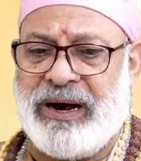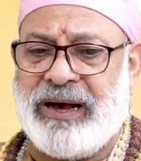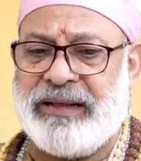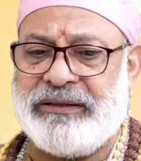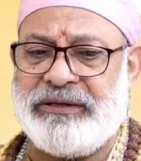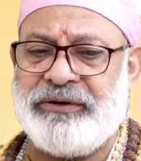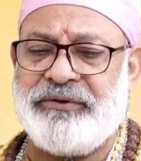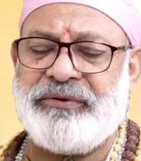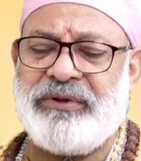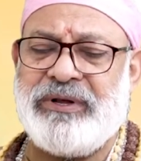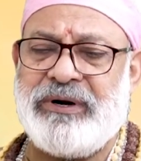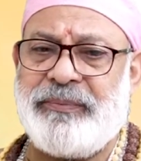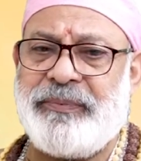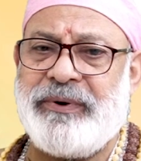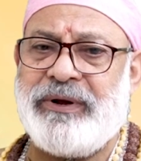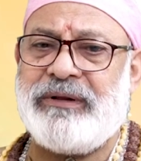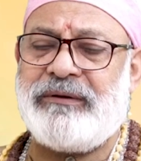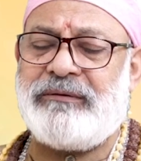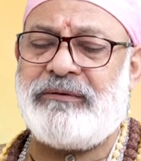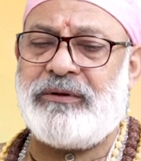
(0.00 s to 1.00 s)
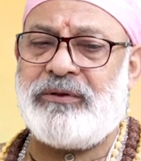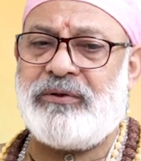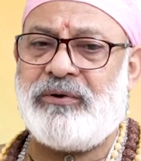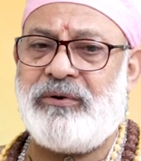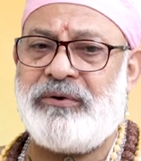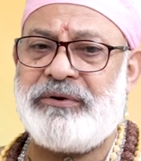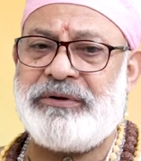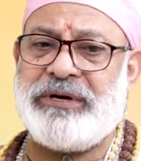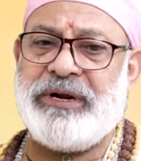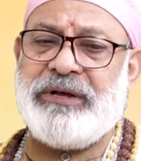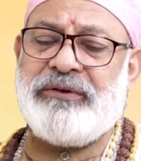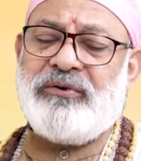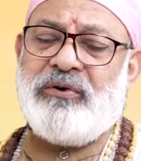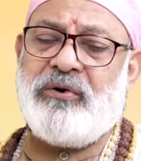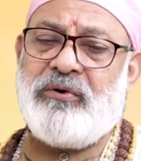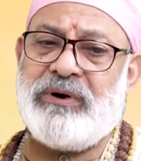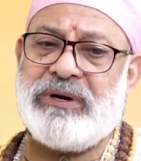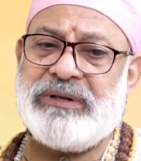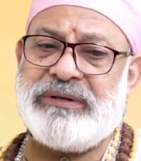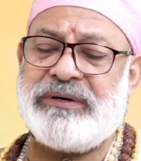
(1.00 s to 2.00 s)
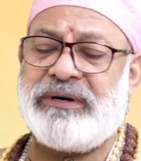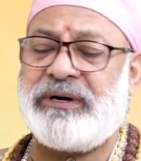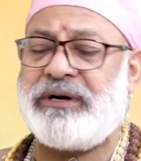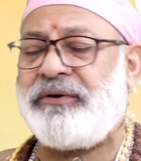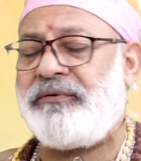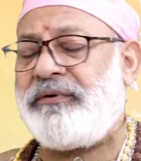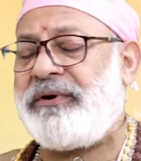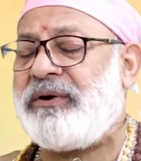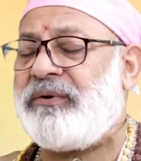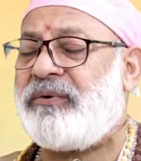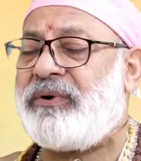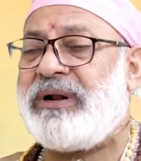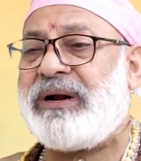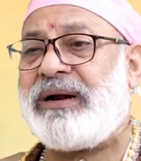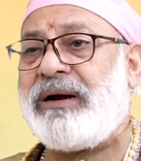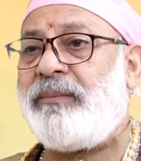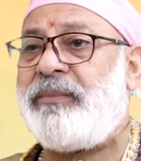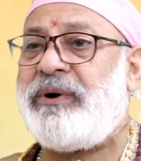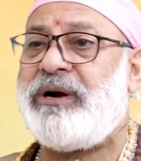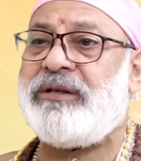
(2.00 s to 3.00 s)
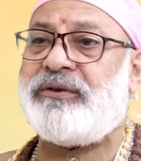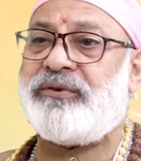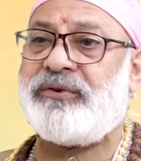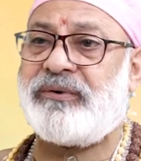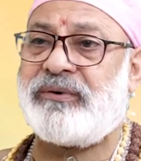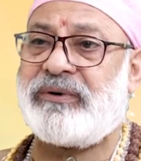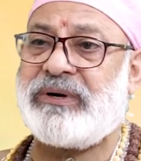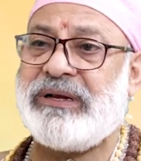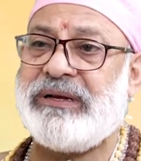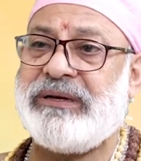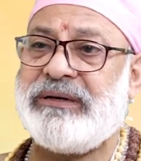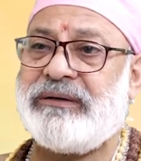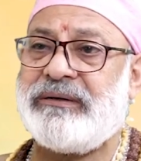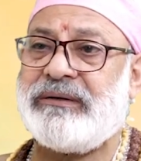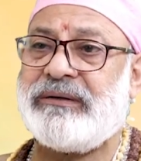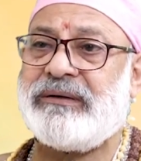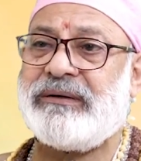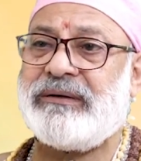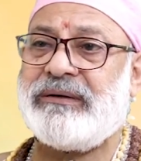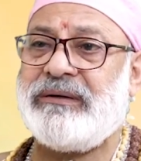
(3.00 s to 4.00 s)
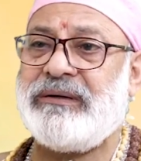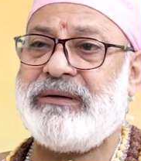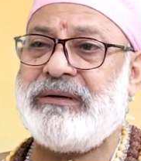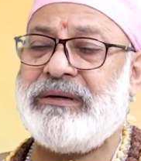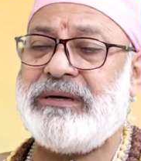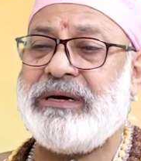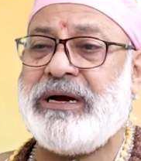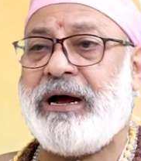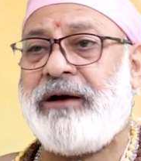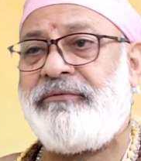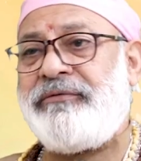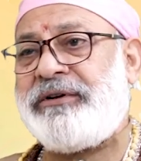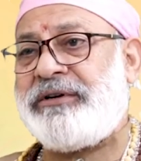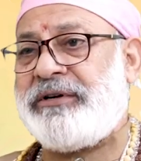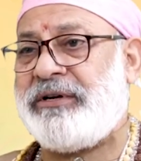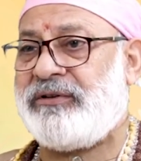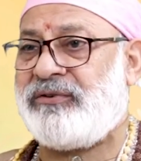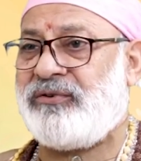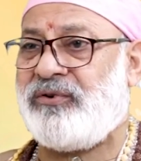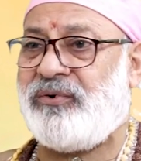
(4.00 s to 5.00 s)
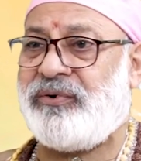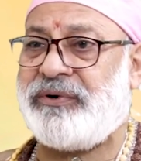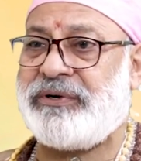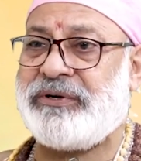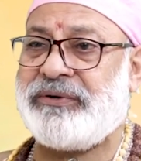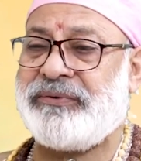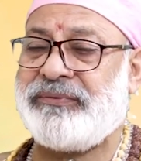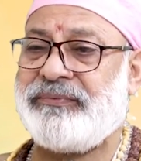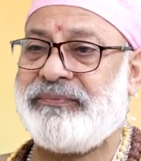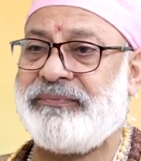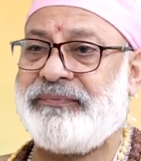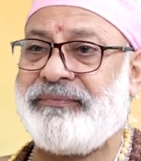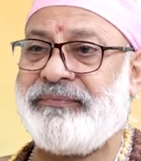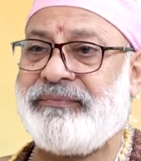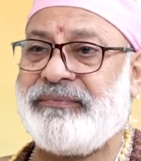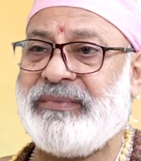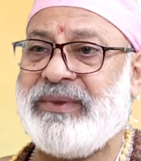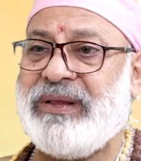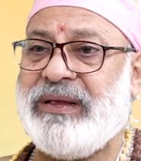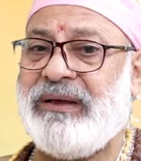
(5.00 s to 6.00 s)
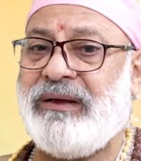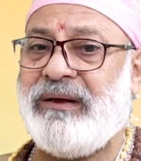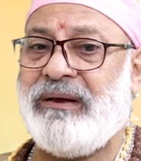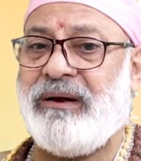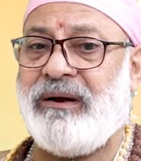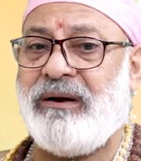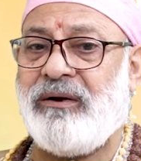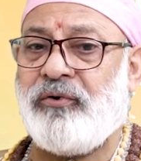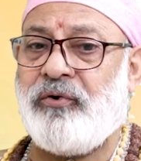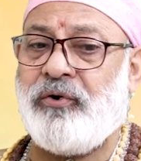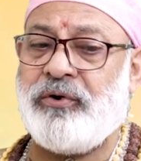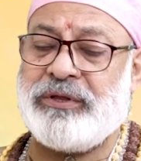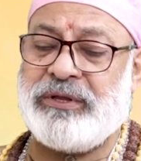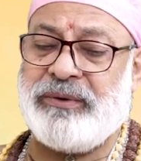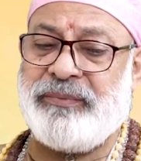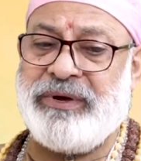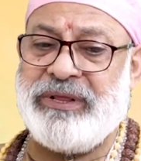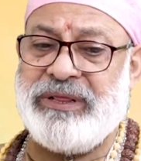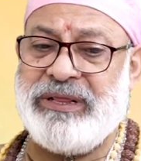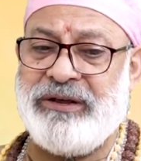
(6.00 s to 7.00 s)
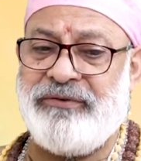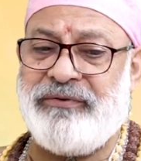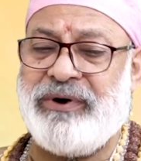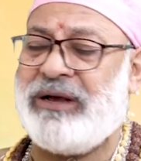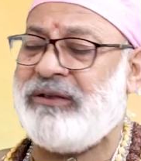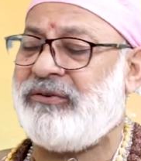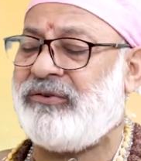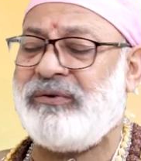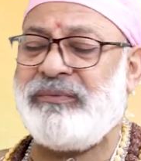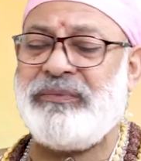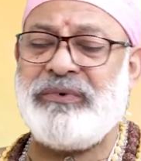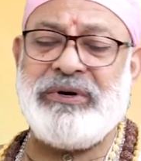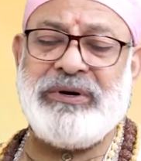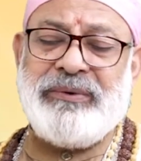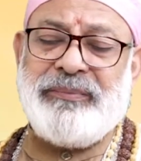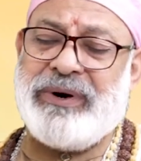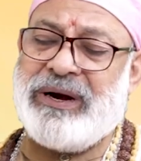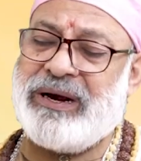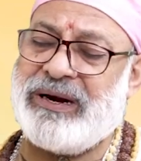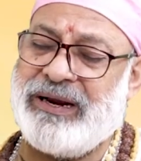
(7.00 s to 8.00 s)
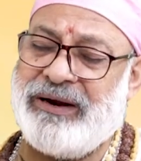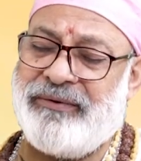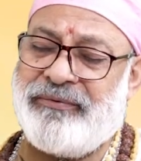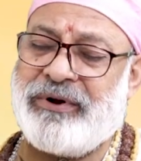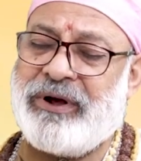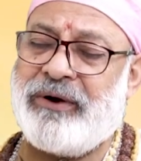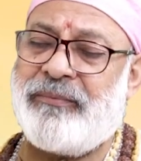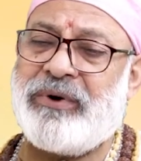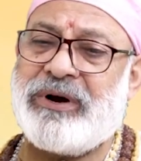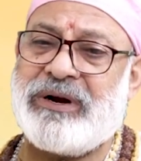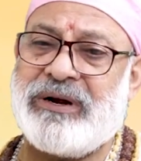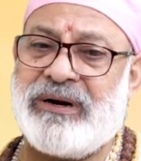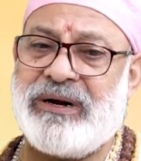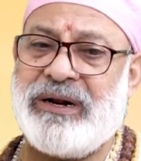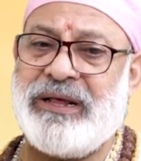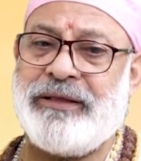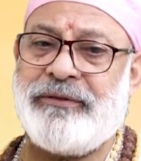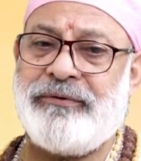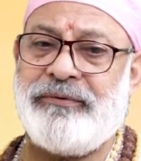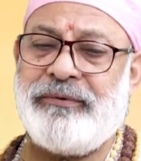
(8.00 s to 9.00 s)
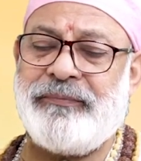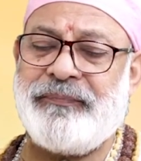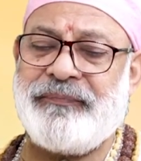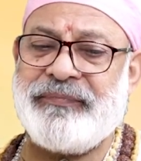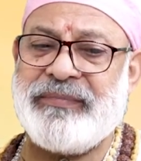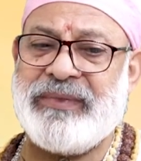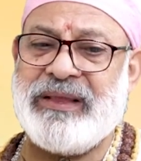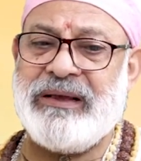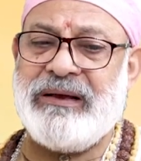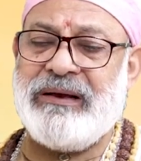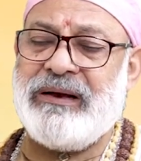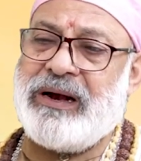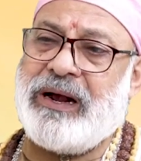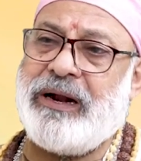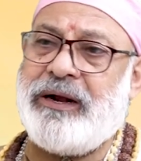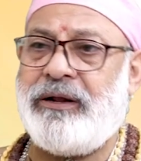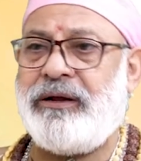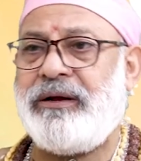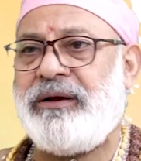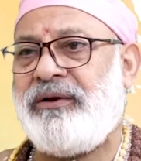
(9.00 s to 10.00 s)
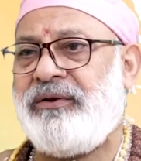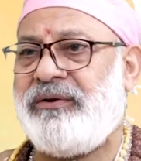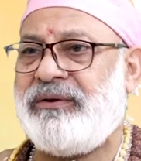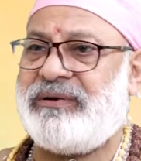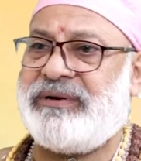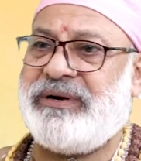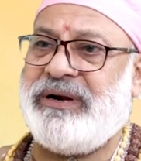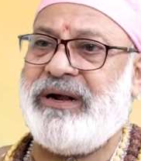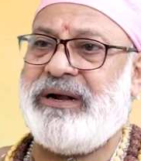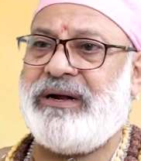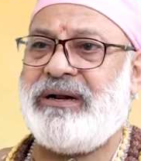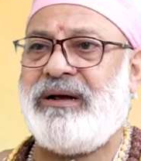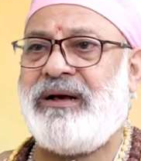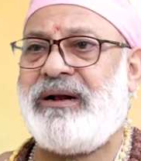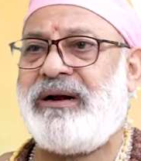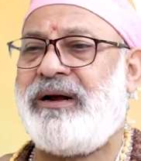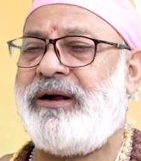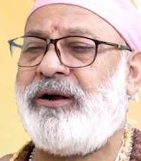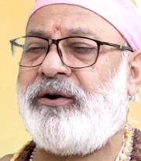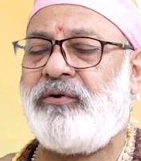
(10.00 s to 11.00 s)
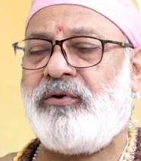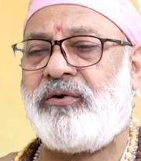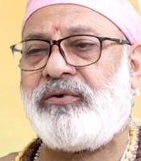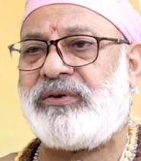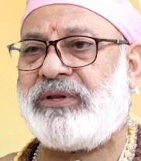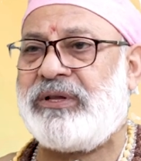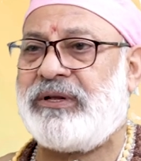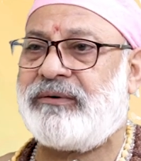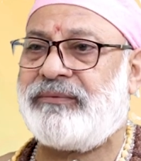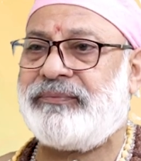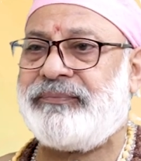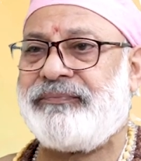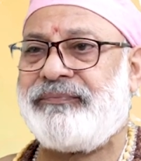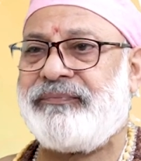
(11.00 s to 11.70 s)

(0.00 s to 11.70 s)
అత్యవసర పరిస్థితుల్లో చేసుకోవాల్సినటువంటి కొన్ని రెమెడీస్ ఉంటాయి అవి చేసుకోవచ్చు కొంతమంది వాస్తు మాకేం నమ్మకం లేదు అని స్ట్రైట్గా రెంట్కి వస్తారు